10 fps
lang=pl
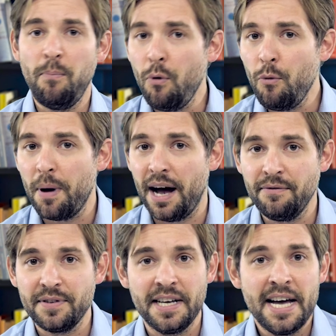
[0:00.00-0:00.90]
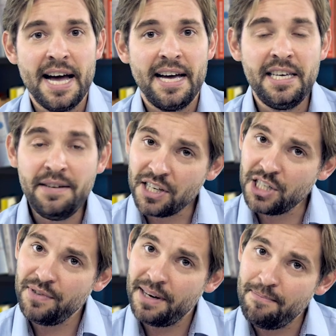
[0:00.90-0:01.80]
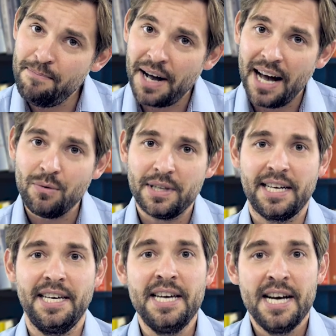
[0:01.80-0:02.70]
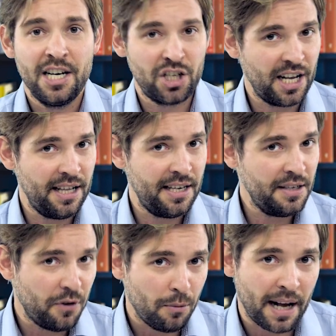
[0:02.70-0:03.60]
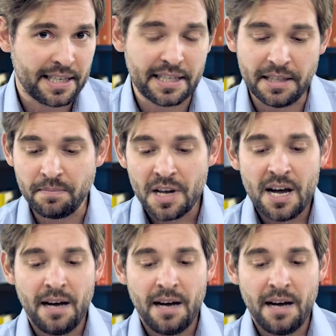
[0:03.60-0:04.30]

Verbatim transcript: półprawd e, i właściwie braku takiej rzetelnej informacji.